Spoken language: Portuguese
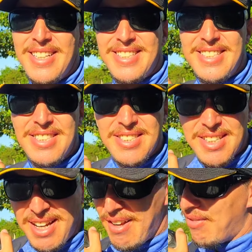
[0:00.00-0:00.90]
se
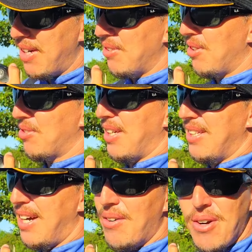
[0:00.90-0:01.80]
inscreva aí no nosso
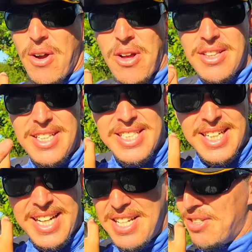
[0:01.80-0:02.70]
canal, deixa
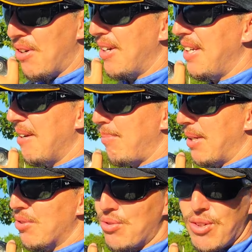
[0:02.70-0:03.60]
aquele joinha
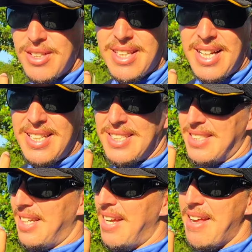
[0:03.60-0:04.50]
para nos
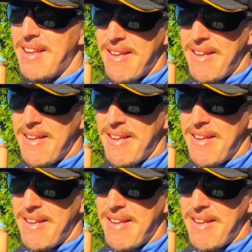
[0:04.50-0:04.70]
fortalecer.